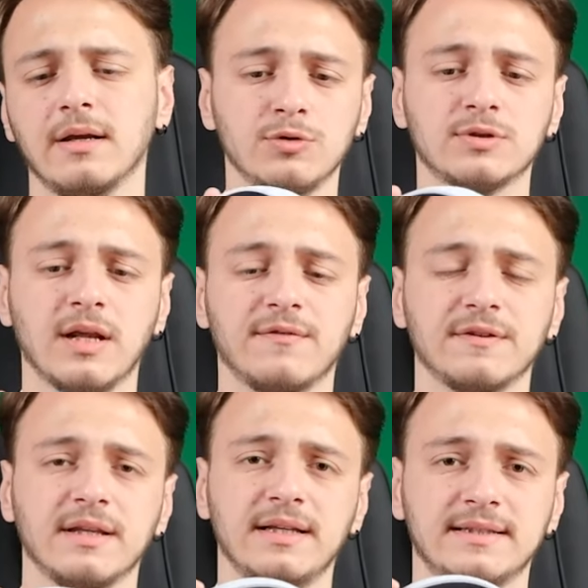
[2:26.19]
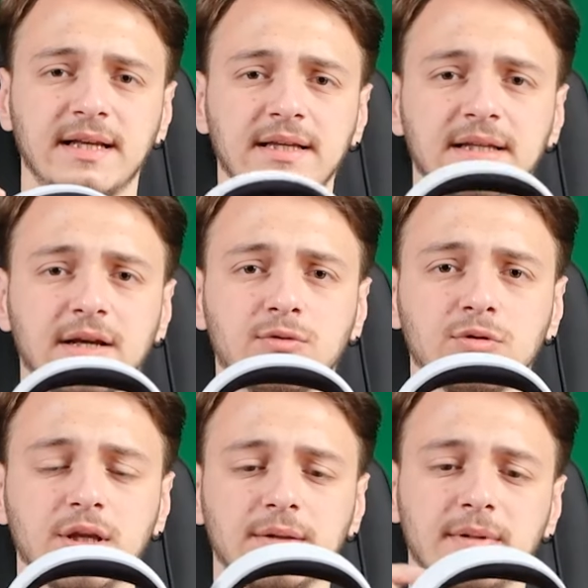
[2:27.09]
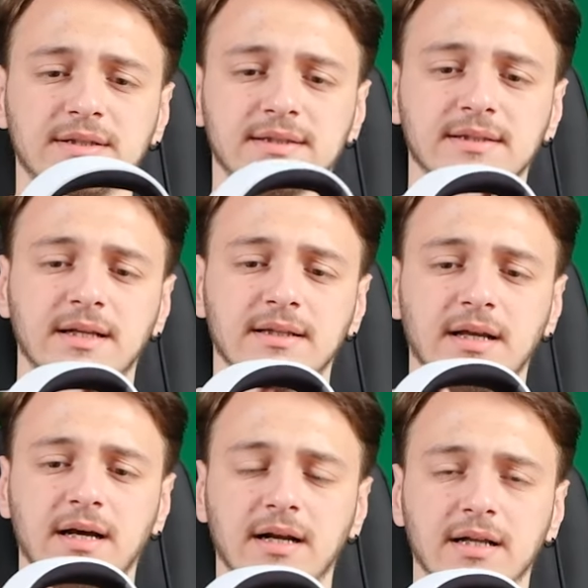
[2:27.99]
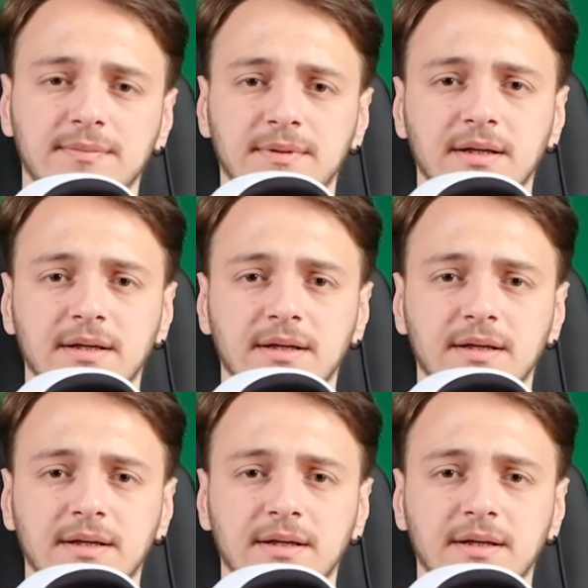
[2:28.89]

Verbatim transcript: Üst tarafında ise yine kullanım açısından daha rahat